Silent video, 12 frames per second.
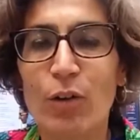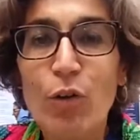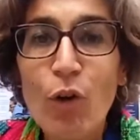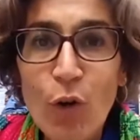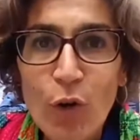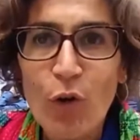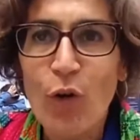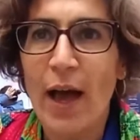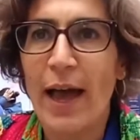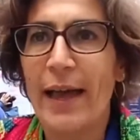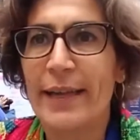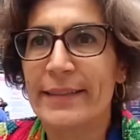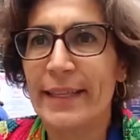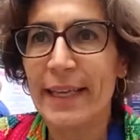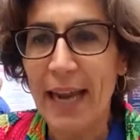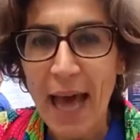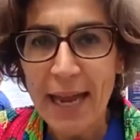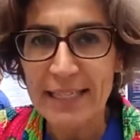loro a
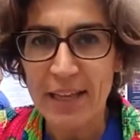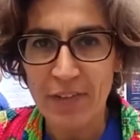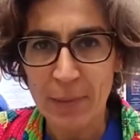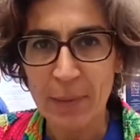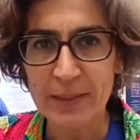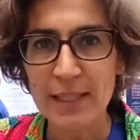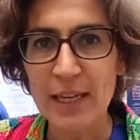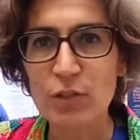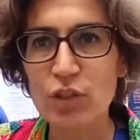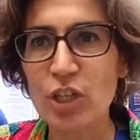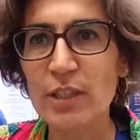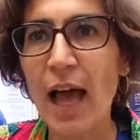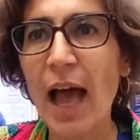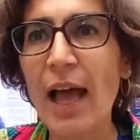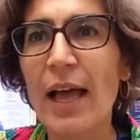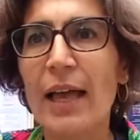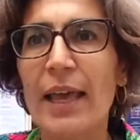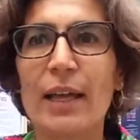integrarsi, a far parte della società
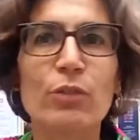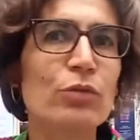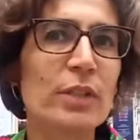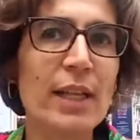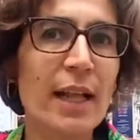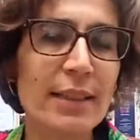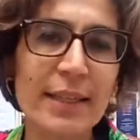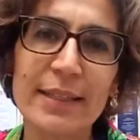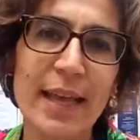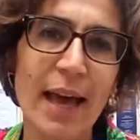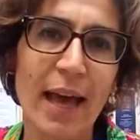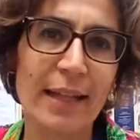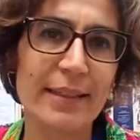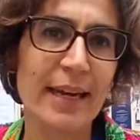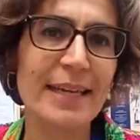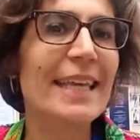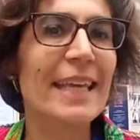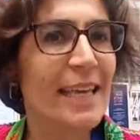e a tutti gli altri di, ad
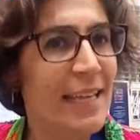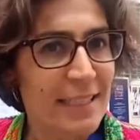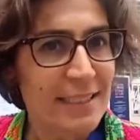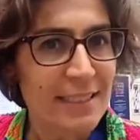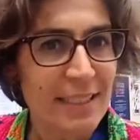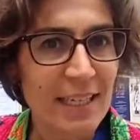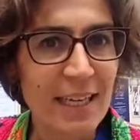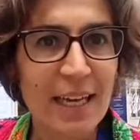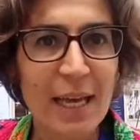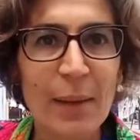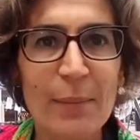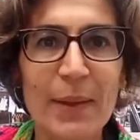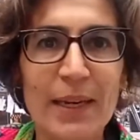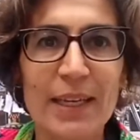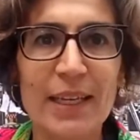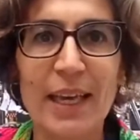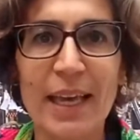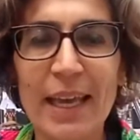arricchirsi
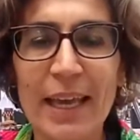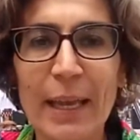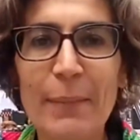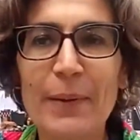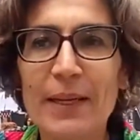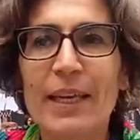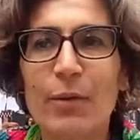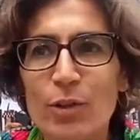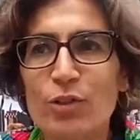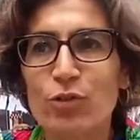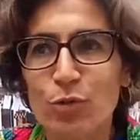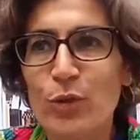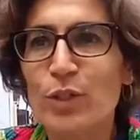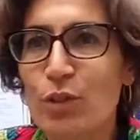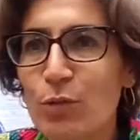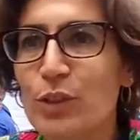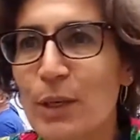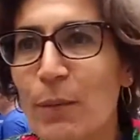perché, perché questo,
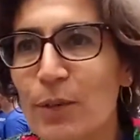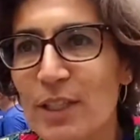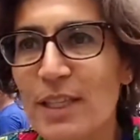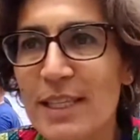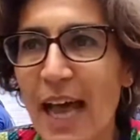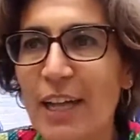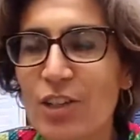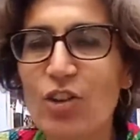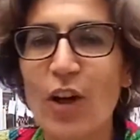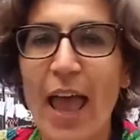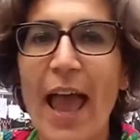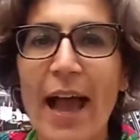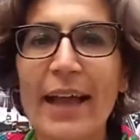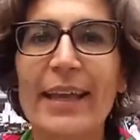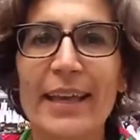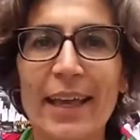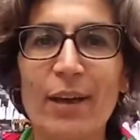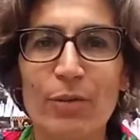questo tipo di disagio è
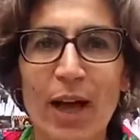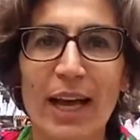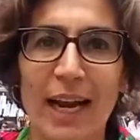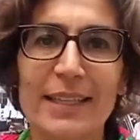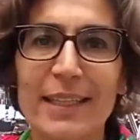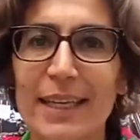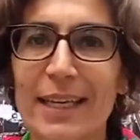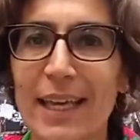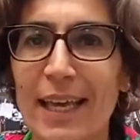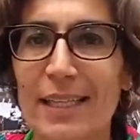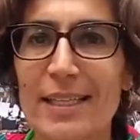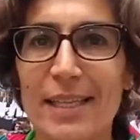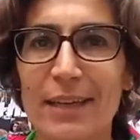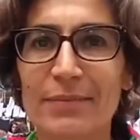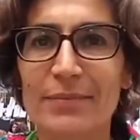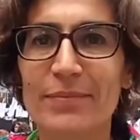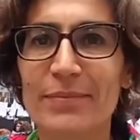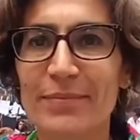anche una grande ricchezza.